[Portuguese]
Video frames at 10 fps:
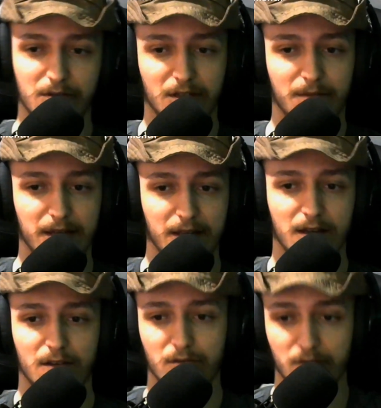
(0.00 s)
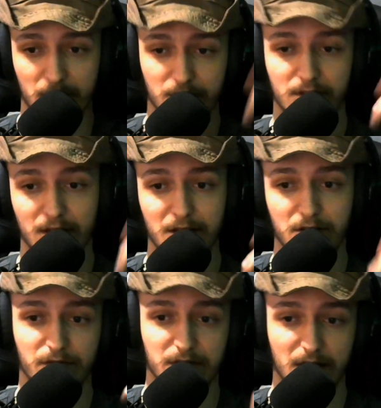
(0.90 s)
também, o nosso
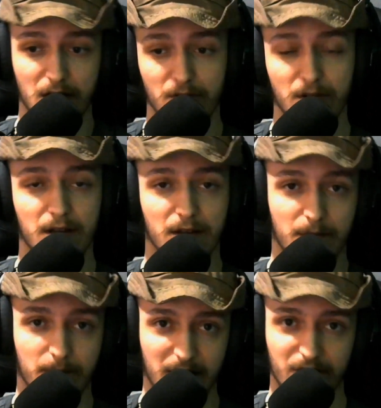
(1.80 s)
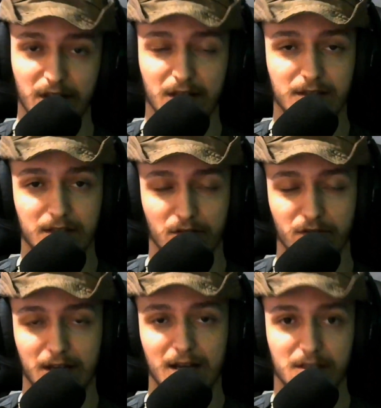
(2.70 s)
site oficial para vendas e
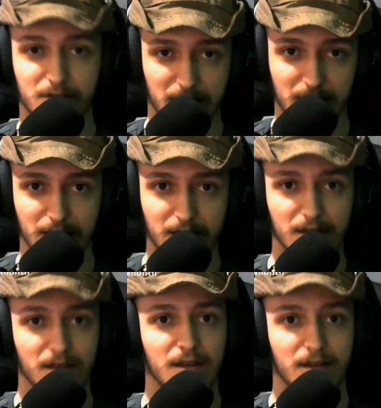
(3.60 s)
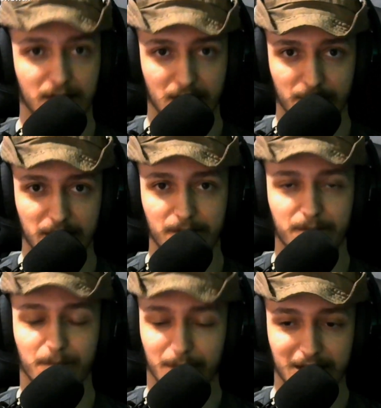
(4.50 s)
novidades vai estar tá aqui também,
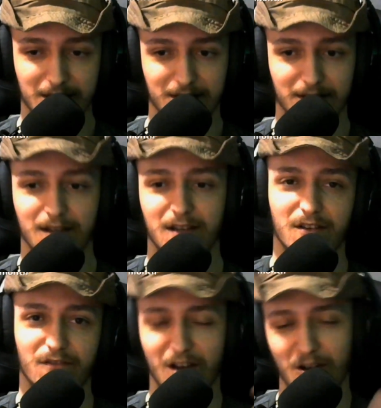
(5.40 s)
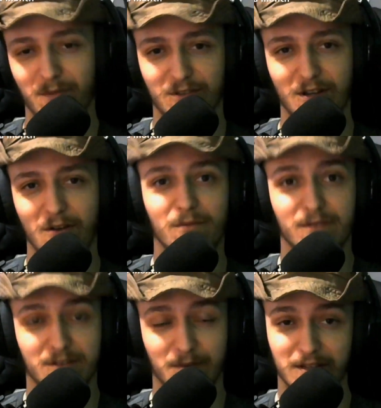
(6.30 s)
beleza? Valeu pessoal,
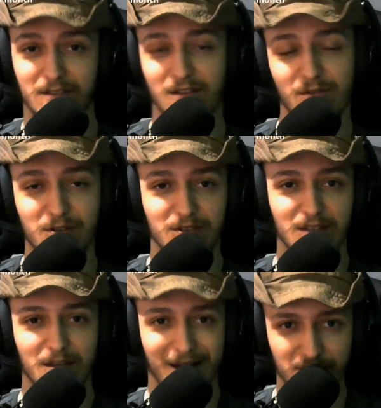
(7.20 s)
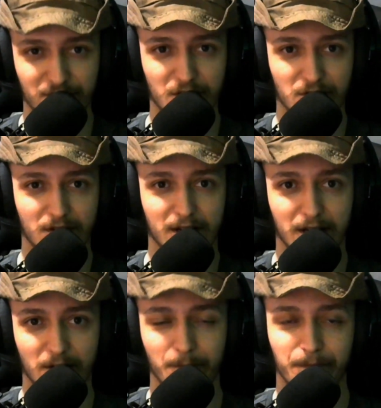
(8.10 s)
espero que vocês tenham curtido aí mais um vídeo do
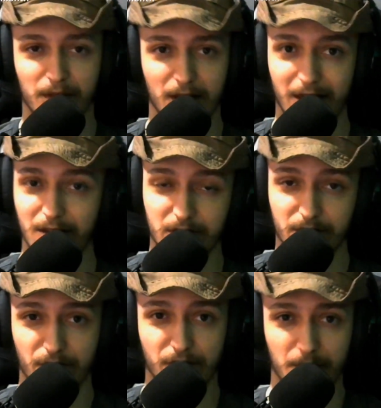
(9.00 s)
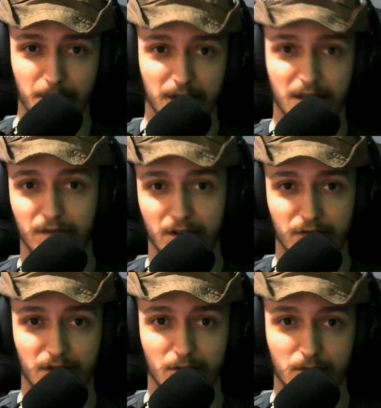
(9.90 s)
canal. É isso, eu vou ficando por aqui, valeu,
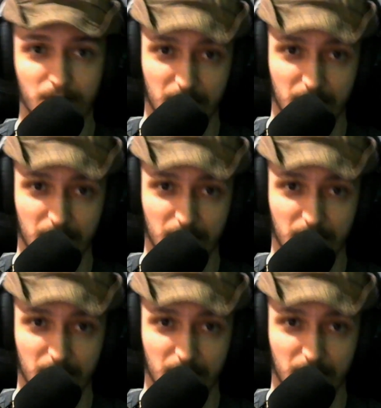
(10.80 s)
falou!